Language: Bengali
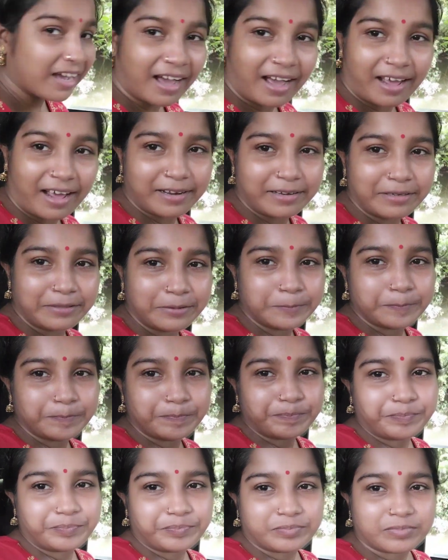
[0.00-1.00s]
খাল
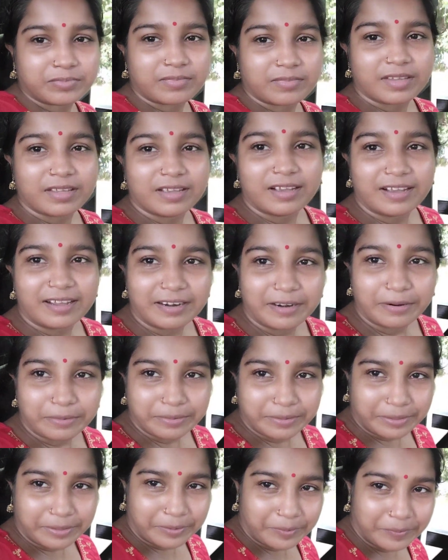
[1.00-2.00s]
আর
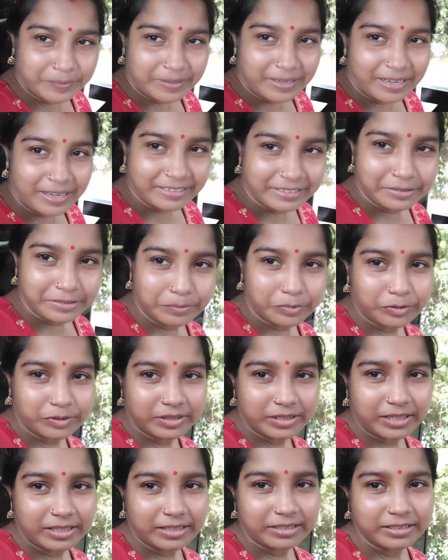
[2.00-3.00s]
দেখো আমি গাড়িতে
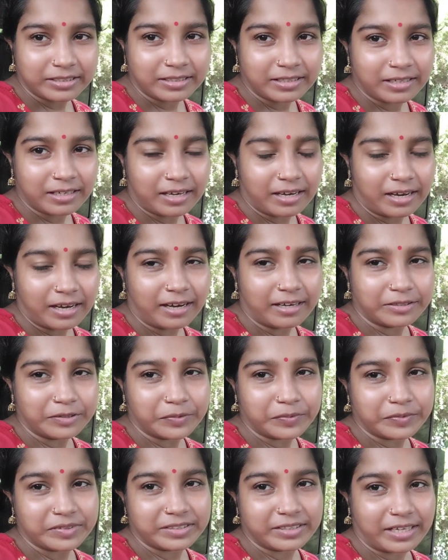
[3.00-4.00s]
বসে আছি আর
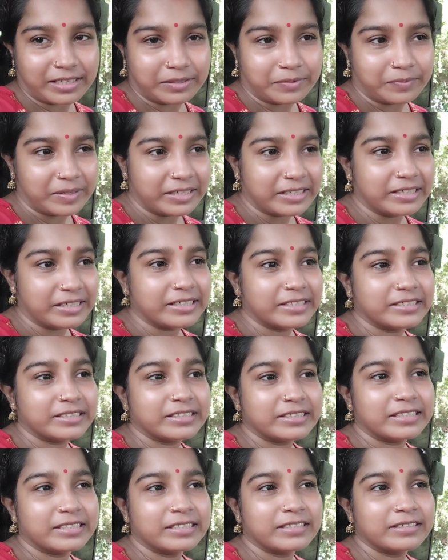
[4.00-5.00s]
তোমার দাদাভাই
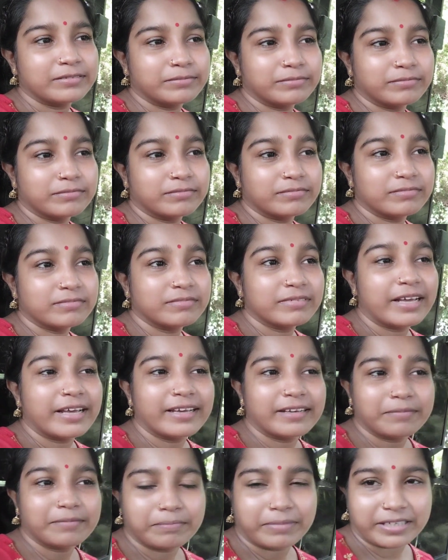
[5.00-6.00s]
গিয়েছে
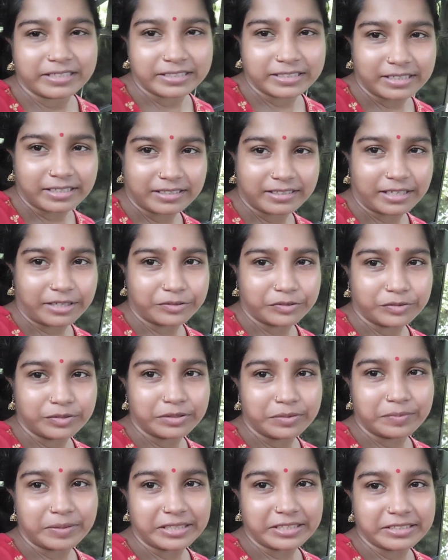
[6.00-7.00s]
পাশে এক
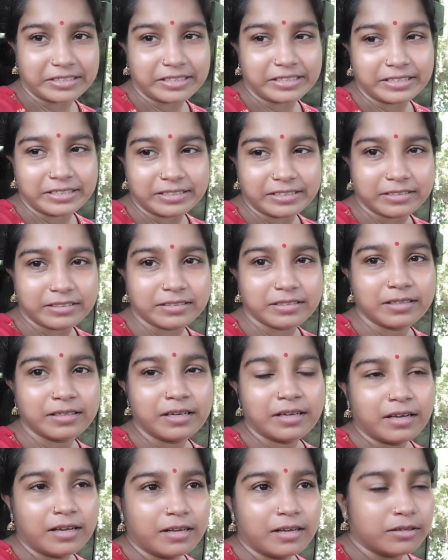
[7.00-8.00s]
দাদুদের বাড়িতে গিয়েছে
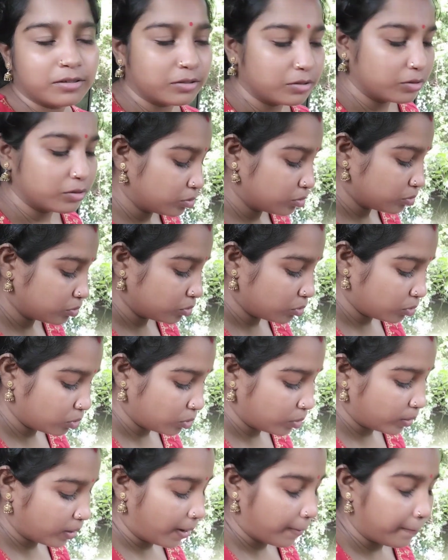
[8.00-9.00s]
তো
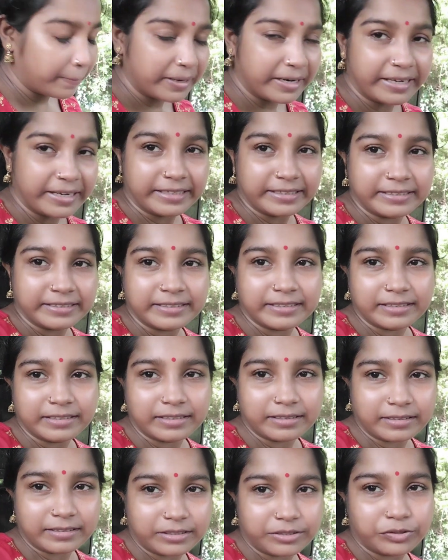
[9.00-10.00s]
আমরা এসছি
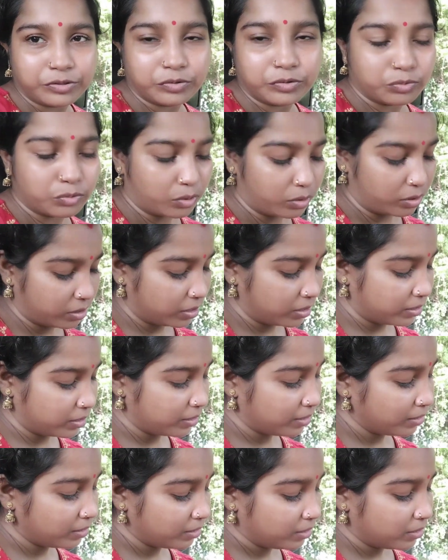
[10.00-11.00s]
কিছু দরকারে